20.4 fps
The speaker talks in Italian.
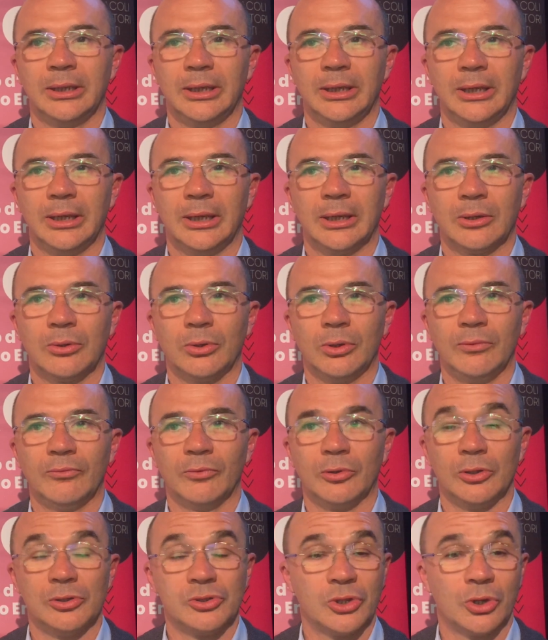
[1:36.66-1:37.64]
eh,
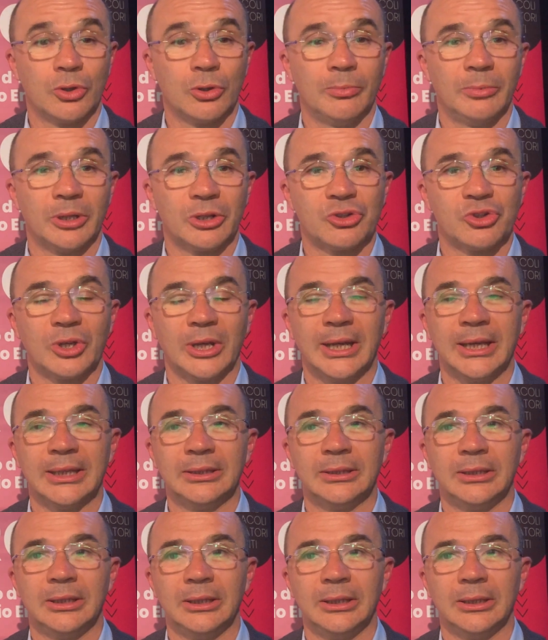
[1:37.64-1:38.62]
coinvolge i
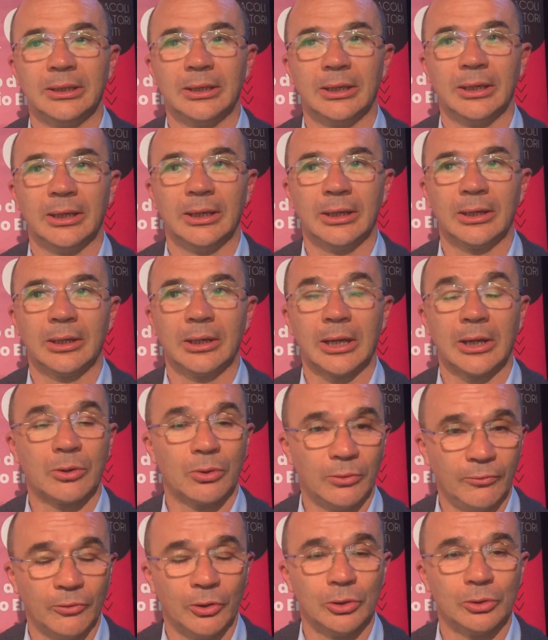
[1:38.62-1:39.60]
commercianti, eh, ha
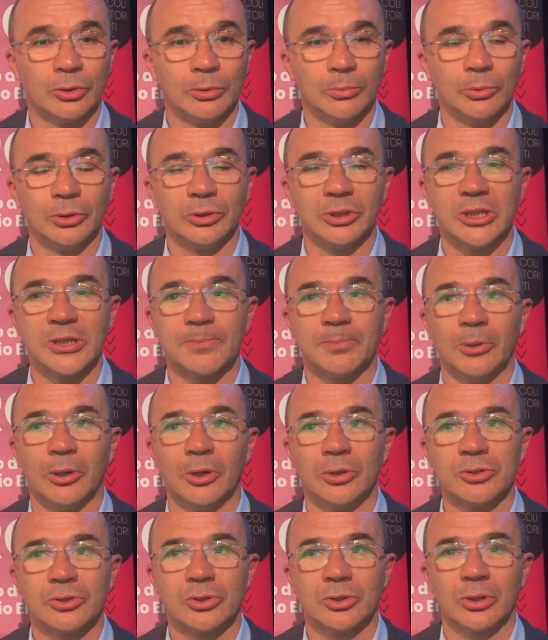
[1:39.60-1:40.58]
coinvolto molti
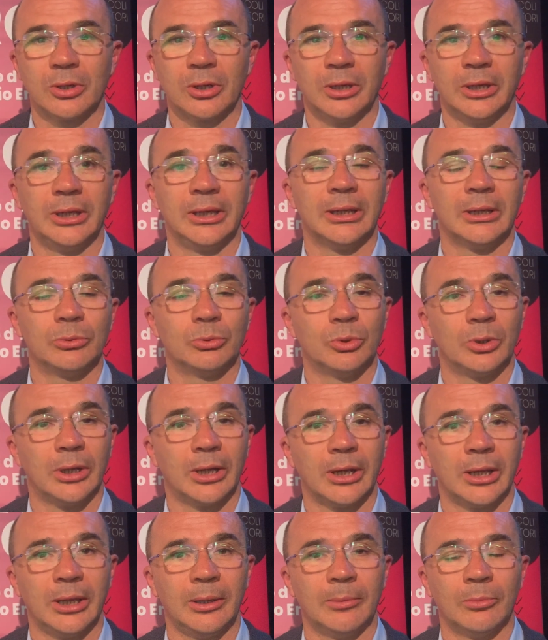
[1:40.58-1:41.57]
sponsor.
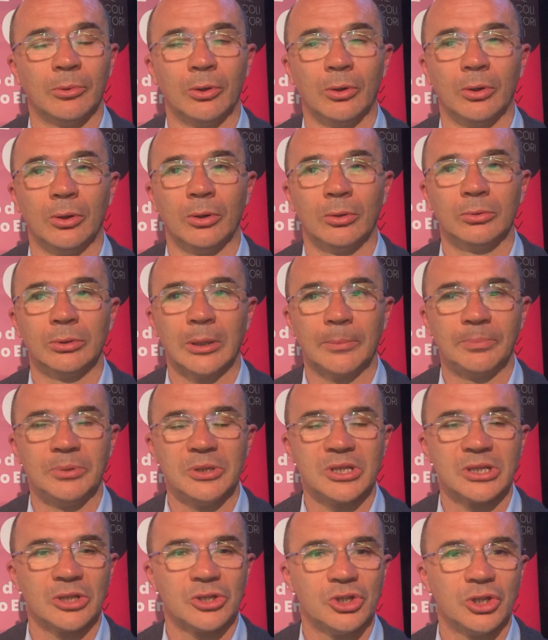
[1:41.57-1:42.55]
Inaugureremo una
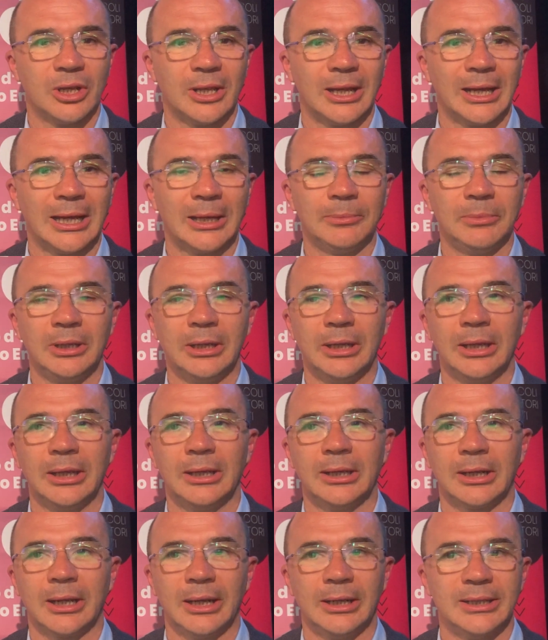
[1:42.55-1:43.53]
pista
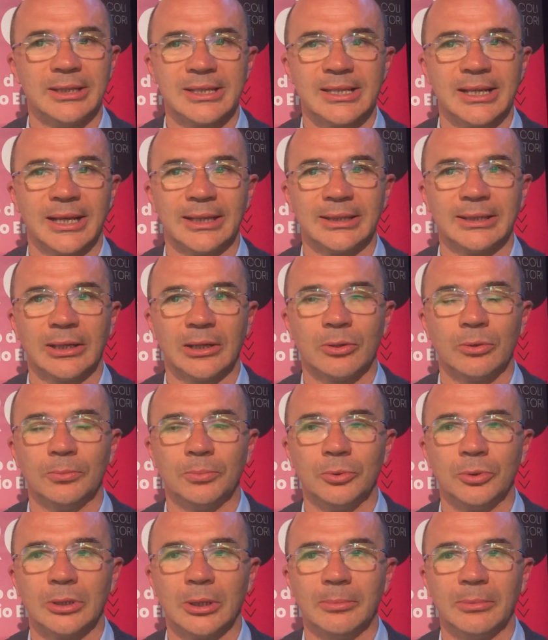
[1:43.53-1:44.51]
ciclabile realizzata e
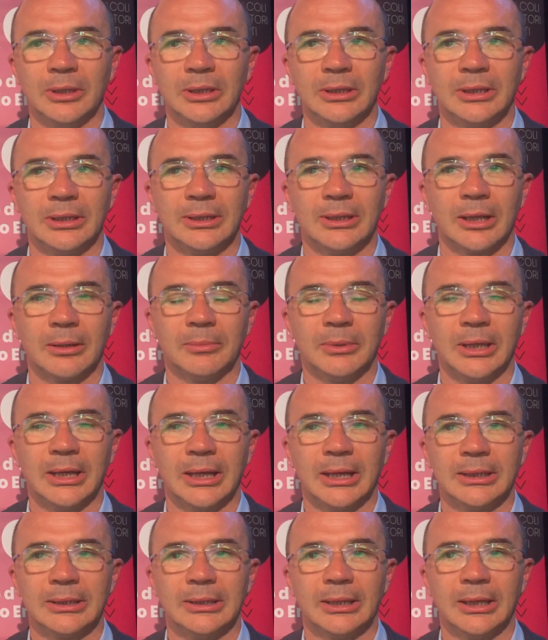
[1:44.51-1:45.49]
compiutamente
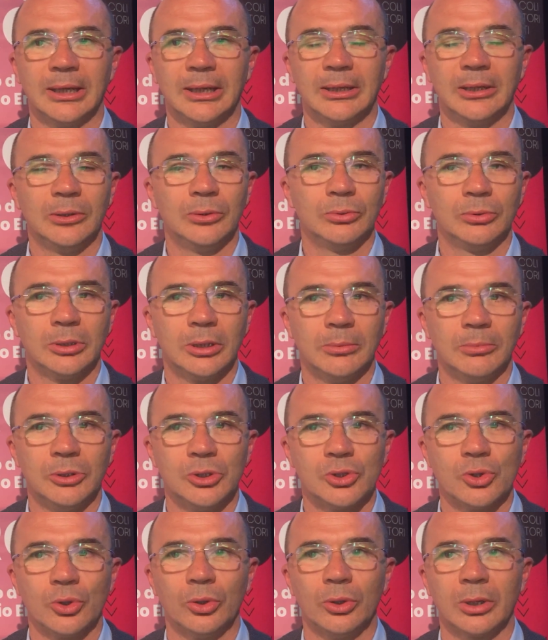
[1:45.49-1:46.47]
terminata negli ultimi
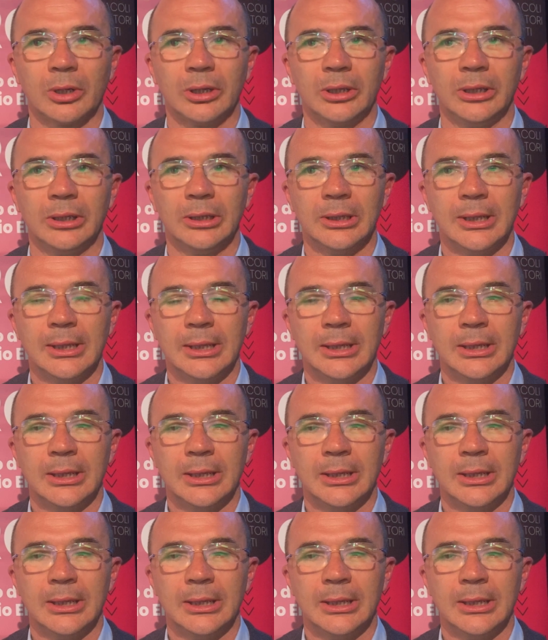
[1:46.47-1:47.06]
giorni.